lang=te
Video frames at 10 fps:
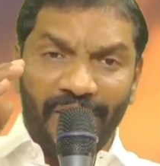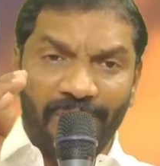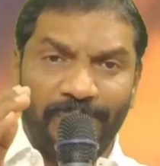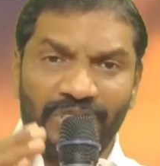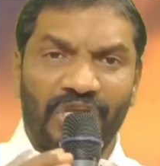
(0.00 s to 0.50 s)

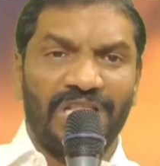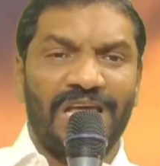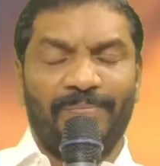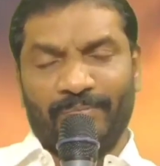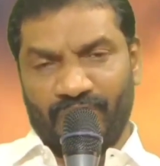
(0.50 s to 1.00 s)
ఆయనకు
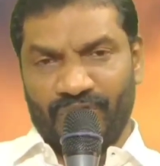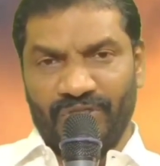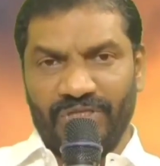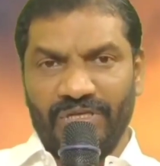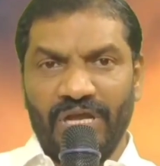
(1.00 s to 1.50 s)
పశ్చాత్తాపం
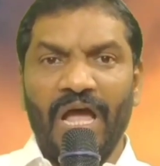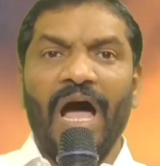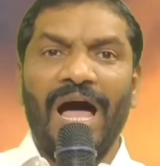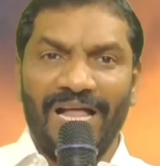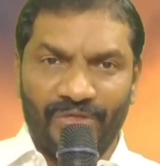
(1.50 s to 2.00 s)
వచ్చింది
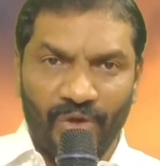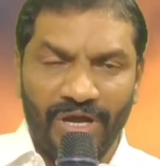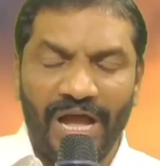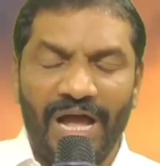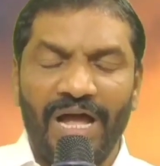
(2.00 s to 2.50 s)
ఆ
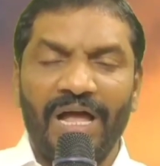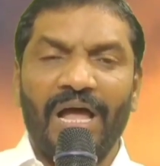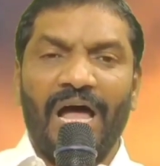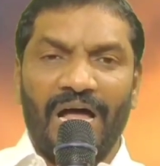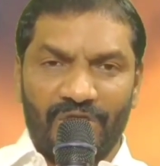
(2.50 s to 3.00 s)
దొంగ
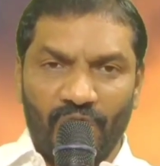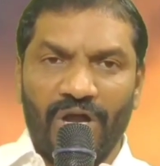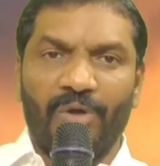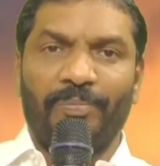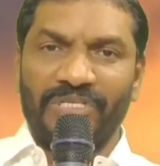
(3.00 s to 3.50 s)
ఆ
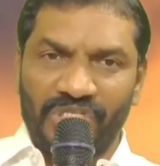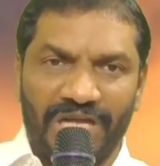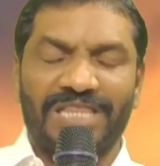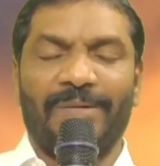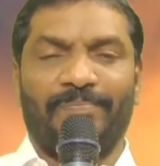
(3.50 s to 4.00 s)
దొంగకు
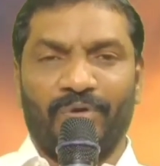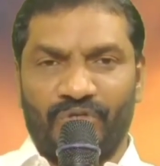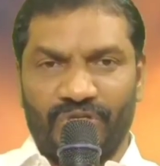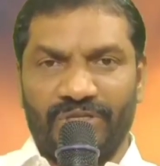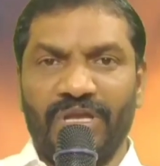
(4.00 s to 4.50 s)
పశ్చాత్తాపం
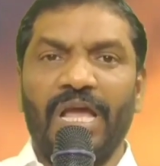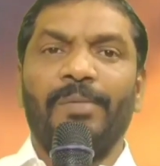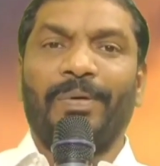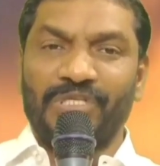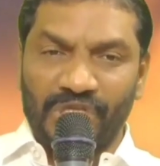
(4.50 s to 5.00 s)
వచ్చింది
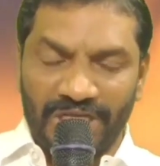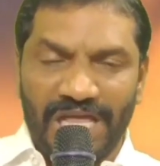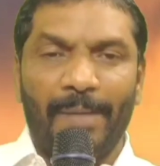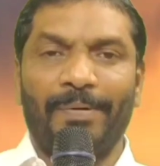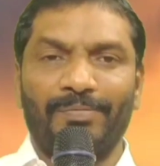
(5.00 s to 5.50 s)

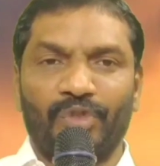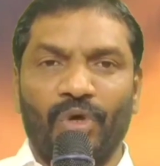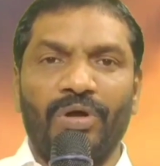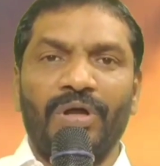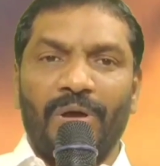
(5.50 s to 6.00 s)

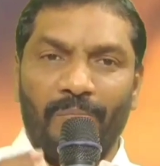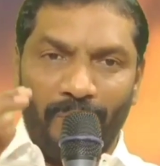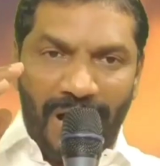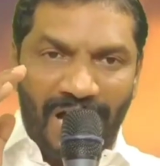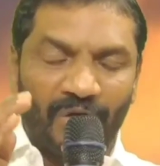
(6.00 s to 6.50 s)
పశ్చాత్తాపంతో
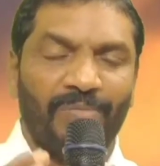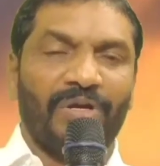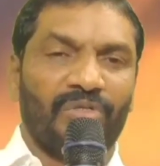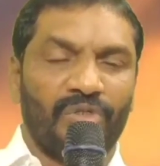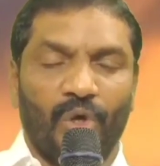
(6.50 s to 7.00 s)
మారు
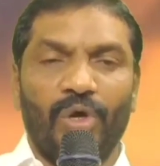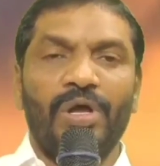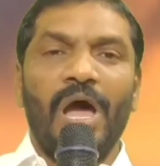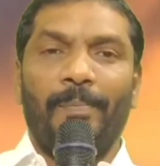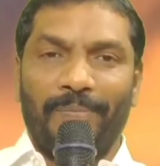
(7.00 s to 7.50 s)
మనసుతో
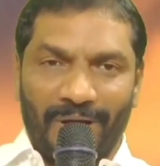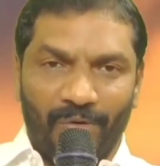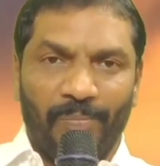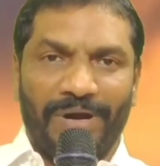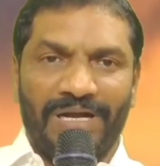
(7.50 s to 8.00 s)

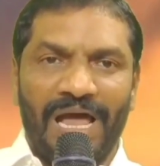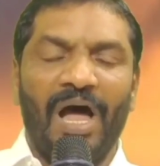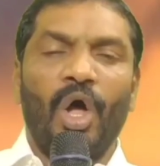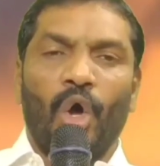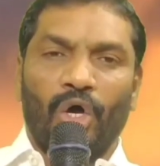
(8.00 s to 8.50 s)
ప్రభు పట్ల
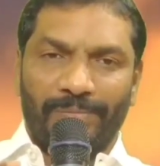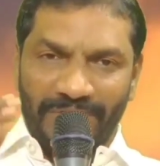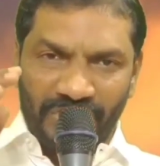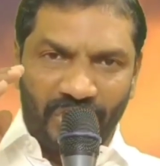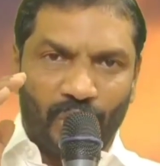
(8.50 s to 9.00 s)
ఒక
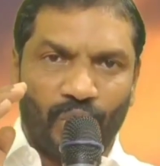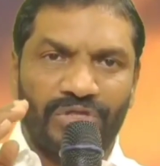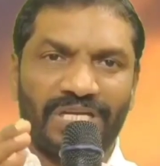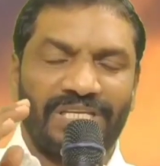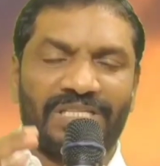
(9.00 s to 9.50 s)
మంచి
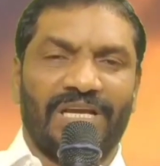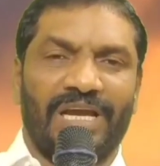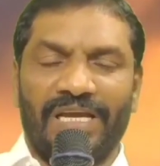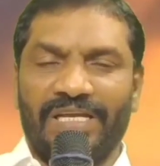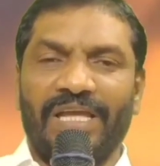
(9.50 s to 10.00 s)
కృతజ్ఞత
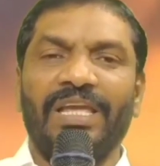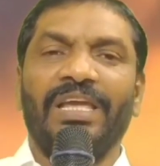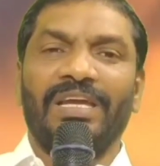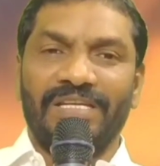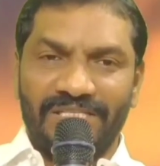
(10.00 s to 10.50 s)
కలిగి
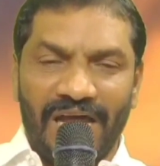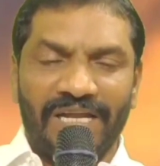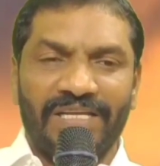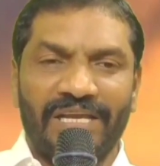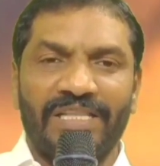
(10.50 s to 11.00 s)

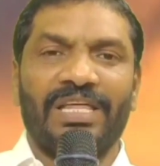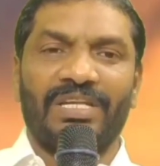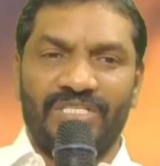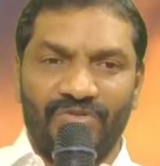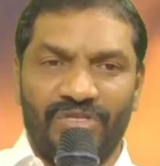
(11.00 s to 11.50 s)
నిజానికి
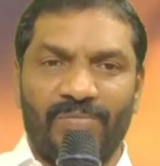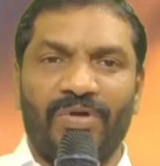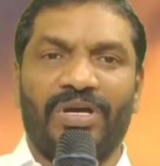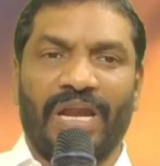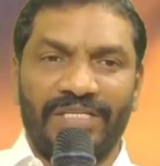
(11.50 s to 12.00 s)
తన
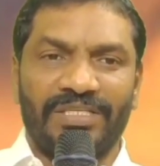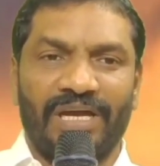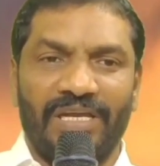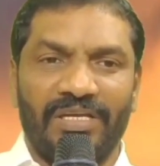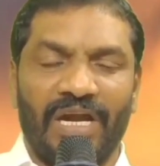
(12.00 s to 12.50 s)
జీవితంలో
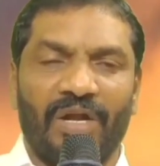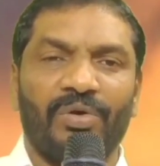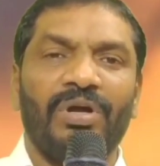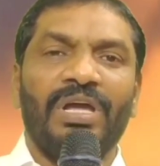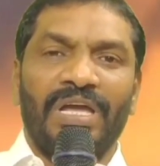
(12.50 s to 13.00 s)

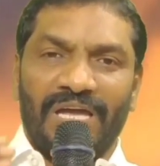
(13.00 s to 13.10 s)
గ్రహించగలిగినాడు